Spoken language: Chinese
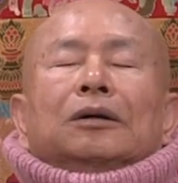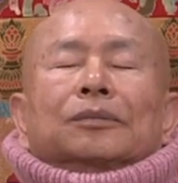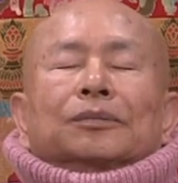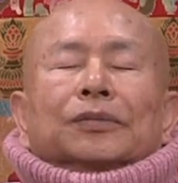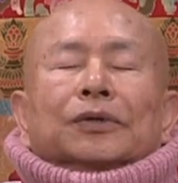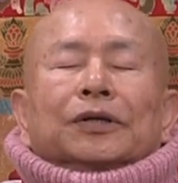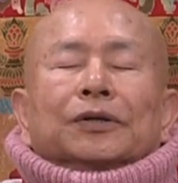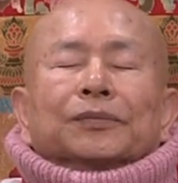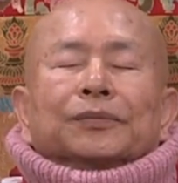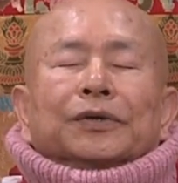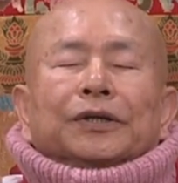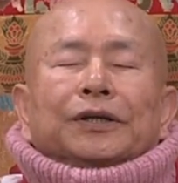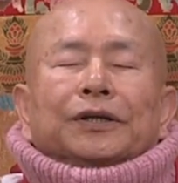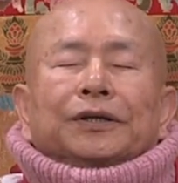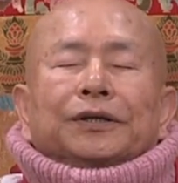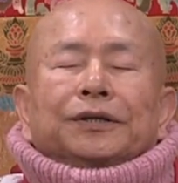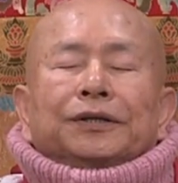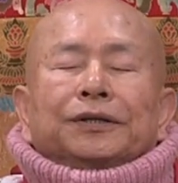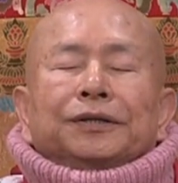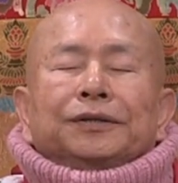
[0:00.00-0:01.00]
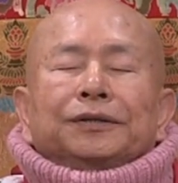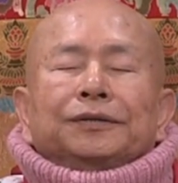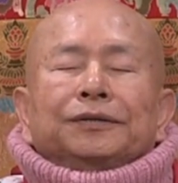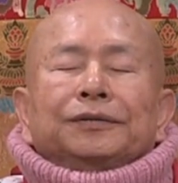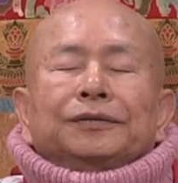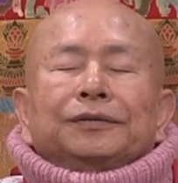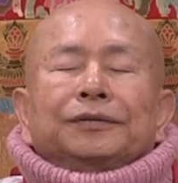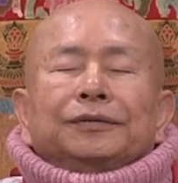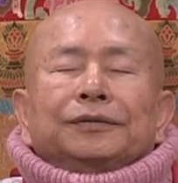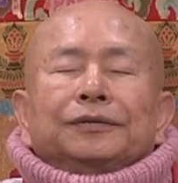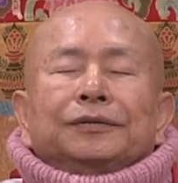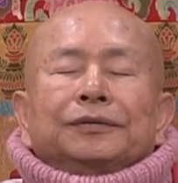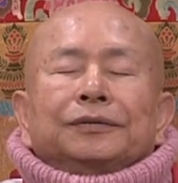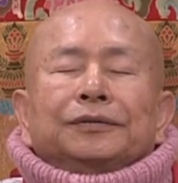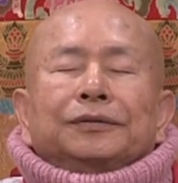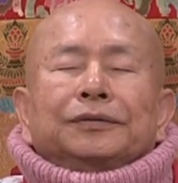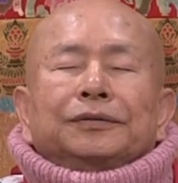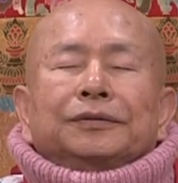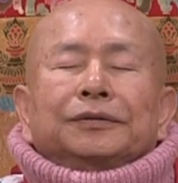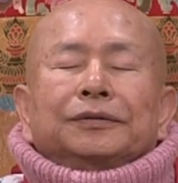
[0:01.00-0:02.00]
布林布
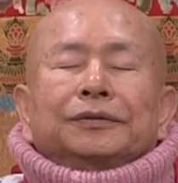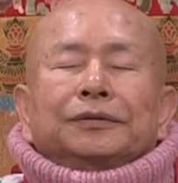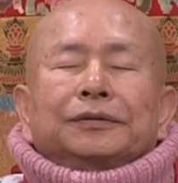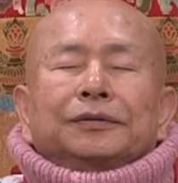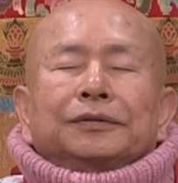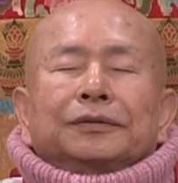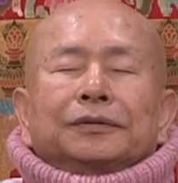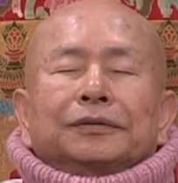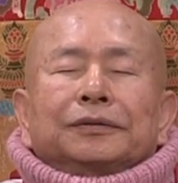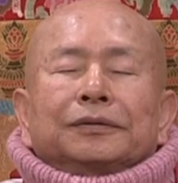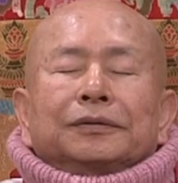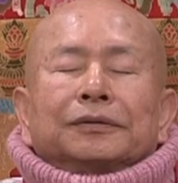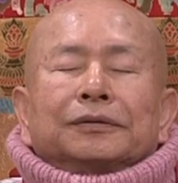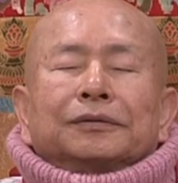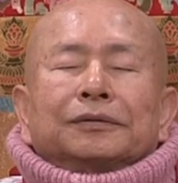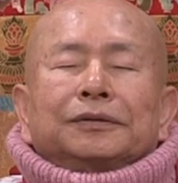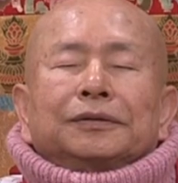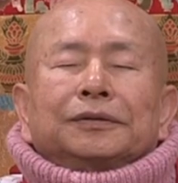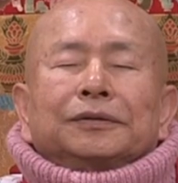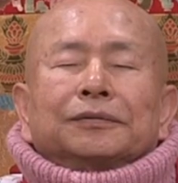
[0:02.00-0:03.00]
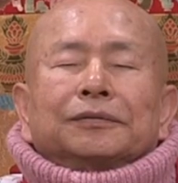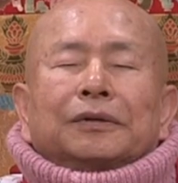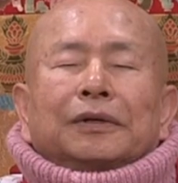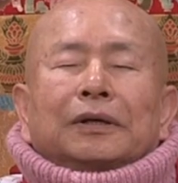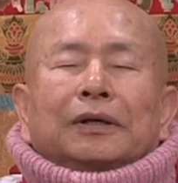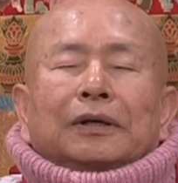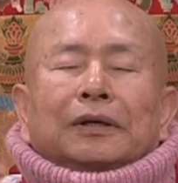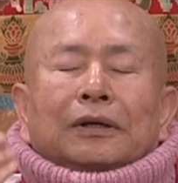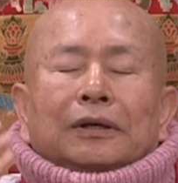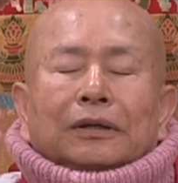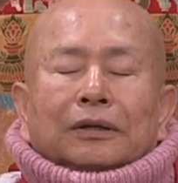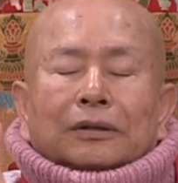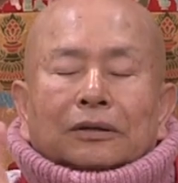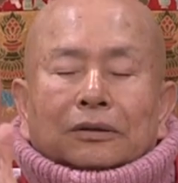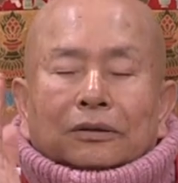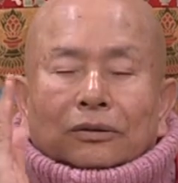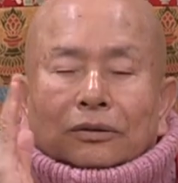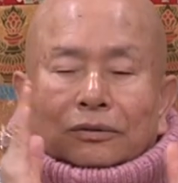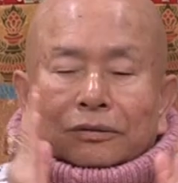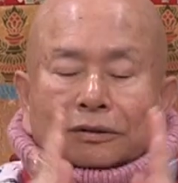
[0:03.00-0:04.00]
林？
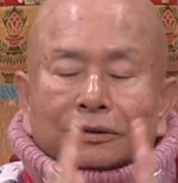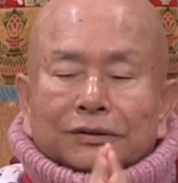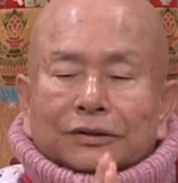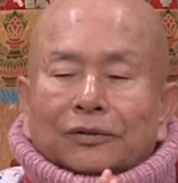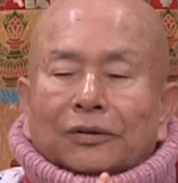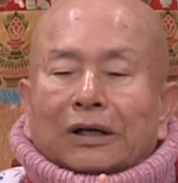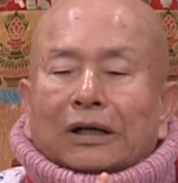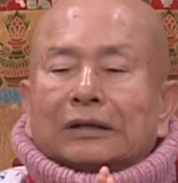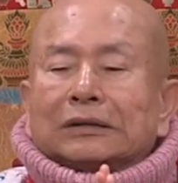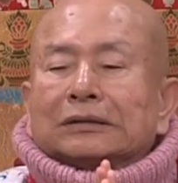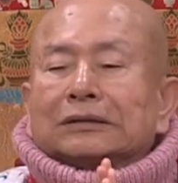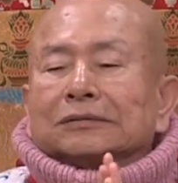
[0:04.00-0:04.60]
空气棒！